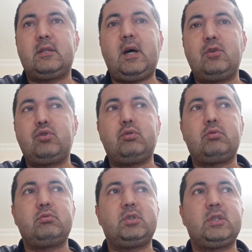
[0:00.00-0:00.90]
daha çok
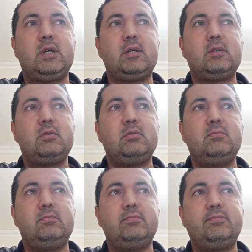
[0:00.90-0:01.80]
işte
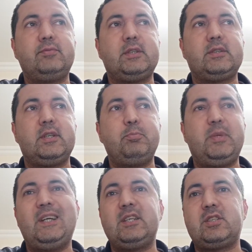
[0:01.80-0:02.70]
nasıl diyeyim
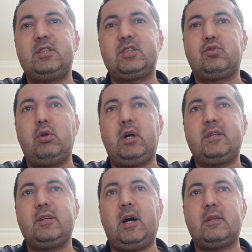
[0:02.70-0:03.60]
birleştirici rol
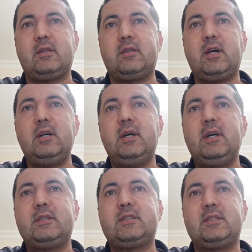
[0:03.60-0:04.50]
adı altında
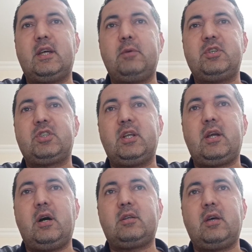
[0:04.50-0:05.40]
sizlere bir şeyler
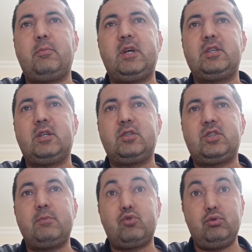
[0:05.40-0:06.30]
aktarmaya
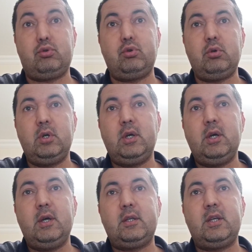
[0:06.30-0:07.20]
çalışacağım. Çünkü
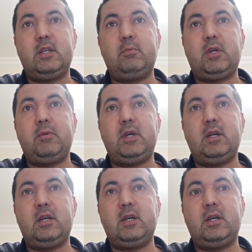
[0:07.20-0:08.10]
dediğim gibi
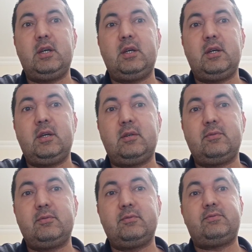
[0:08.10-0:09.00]
e,
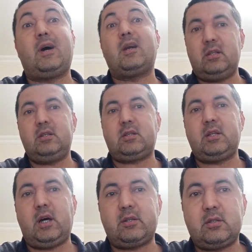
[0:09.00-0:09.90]

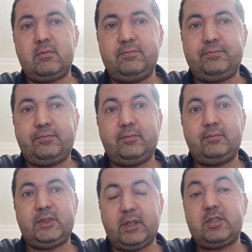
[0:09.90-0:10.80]
farklılıklar
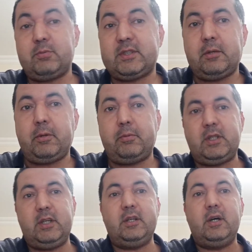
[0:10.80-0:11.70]
çatışma sebebi
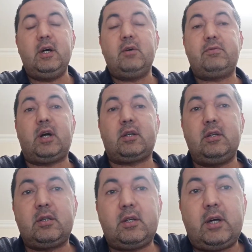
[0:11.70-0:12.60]
değil.
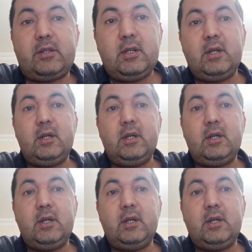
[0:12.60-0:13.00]
Farklılıklar